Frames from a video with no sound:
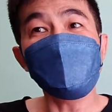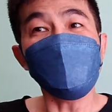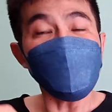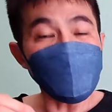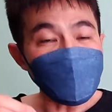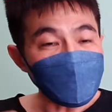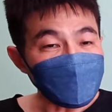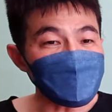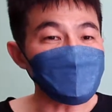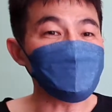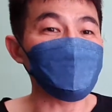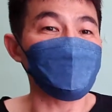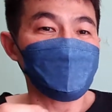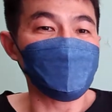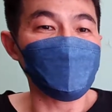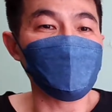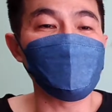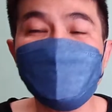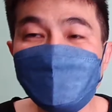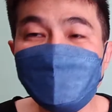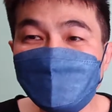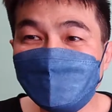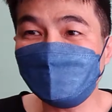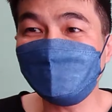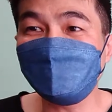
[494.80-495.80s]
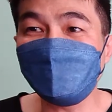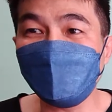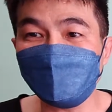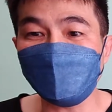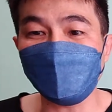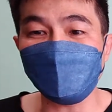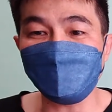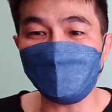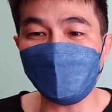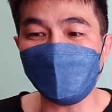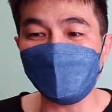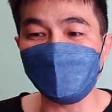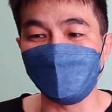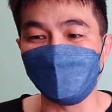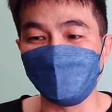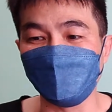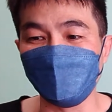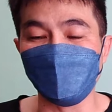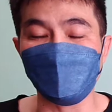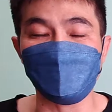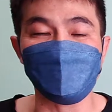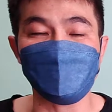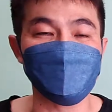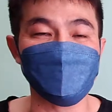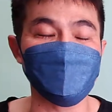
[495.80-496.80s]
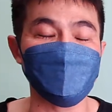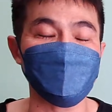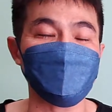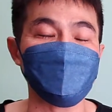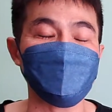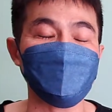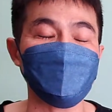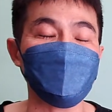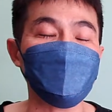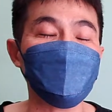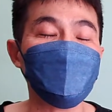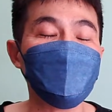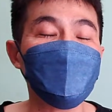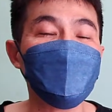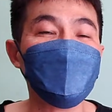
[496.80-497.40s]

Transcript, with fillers: 他怎么会知道他办理过不是服？